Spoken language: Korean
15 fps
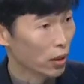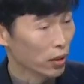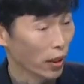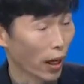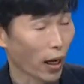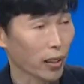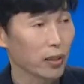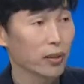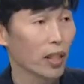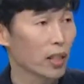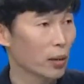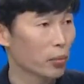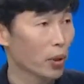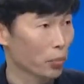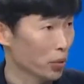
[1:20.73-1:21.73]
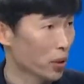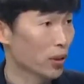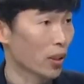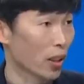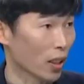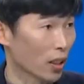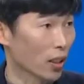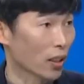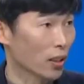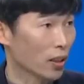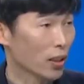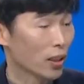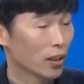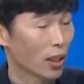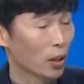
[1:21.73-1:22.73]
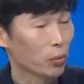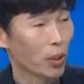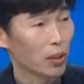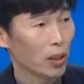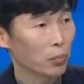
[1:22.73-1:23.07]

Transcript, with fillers: 다른 개념은 없을까라고 하다